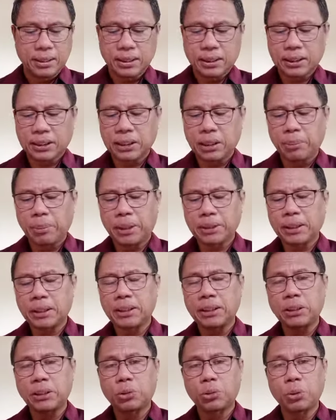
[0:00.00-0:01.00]

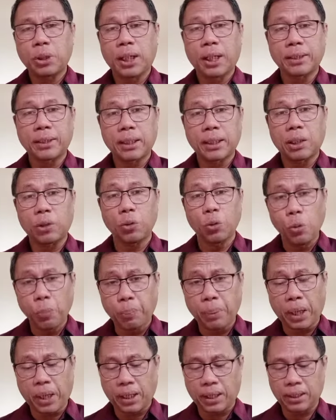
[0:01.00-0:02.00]
Keselamatan itu adalah
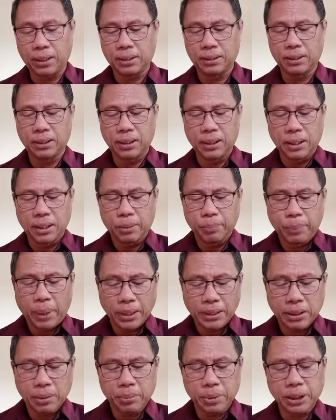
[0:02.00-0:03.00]
upah
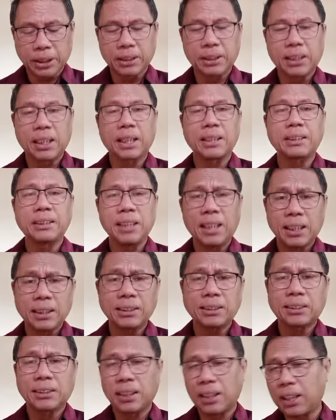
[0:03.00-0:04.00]
bagi mereka
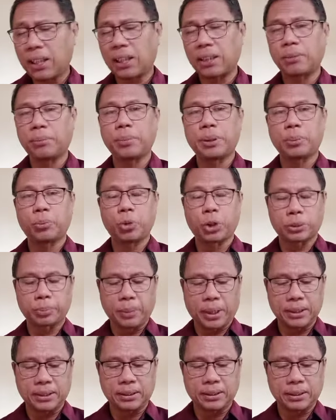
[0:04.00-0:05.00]
yang telah berbuat
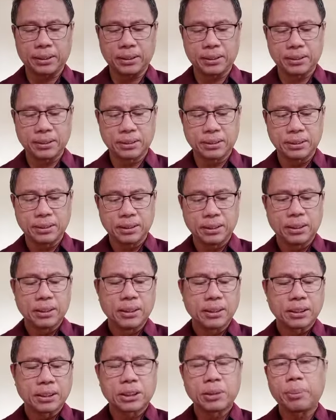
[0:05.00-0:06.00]
baik.
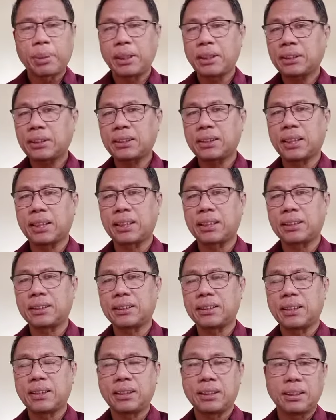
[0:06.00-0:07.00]
Sebaliknya,
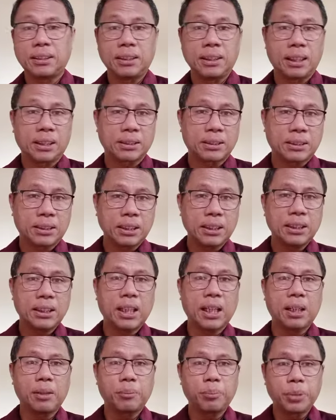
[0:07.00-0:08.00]
yang
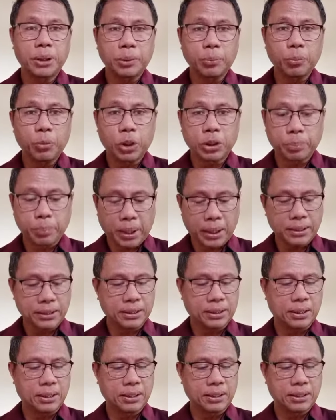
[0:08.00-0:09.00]
tidak berbuat
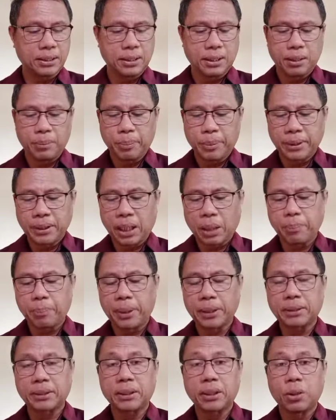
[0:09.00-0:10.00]
baik
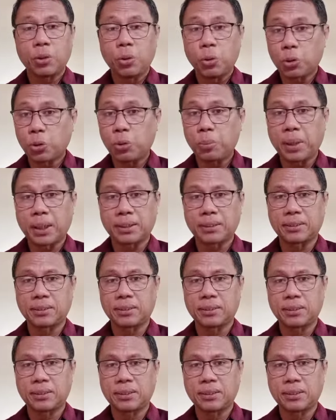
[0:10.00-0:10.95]
mendapat hukuman.